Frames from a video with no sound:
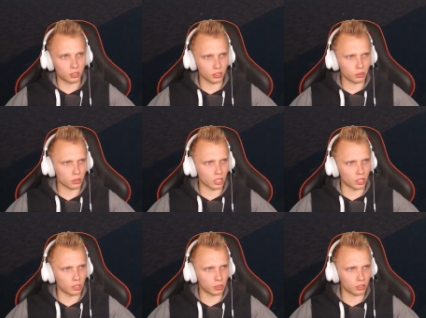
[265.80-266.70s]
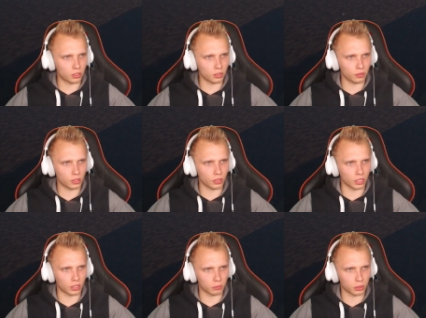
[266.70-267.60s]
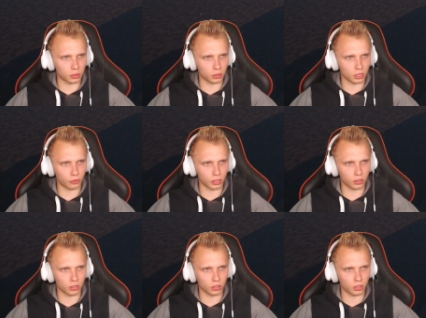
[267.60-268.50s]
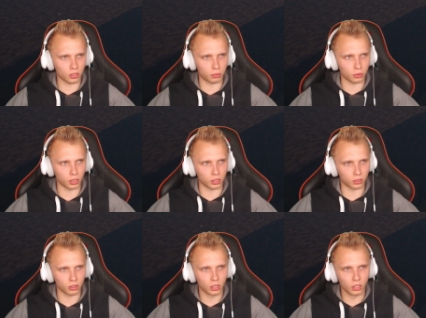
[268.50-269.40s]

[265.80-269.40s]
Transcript: okay, coś słyszałem, jakiś dziwny dźwięk, jakby coś tutaj faktycznie jeszcze było, ale to...